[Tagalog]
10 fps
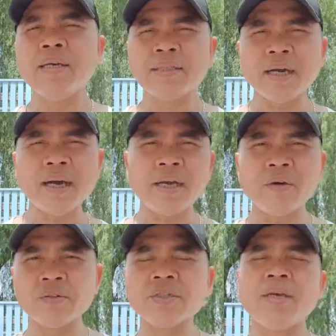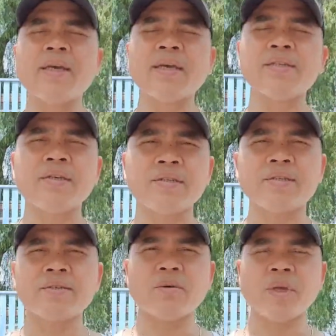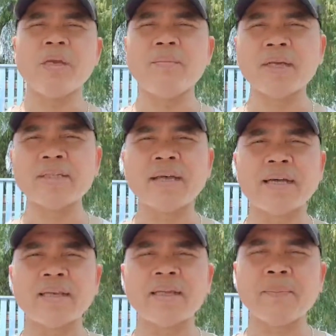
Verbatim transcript: tsaka yung sneaky seeds. So, minimix natin.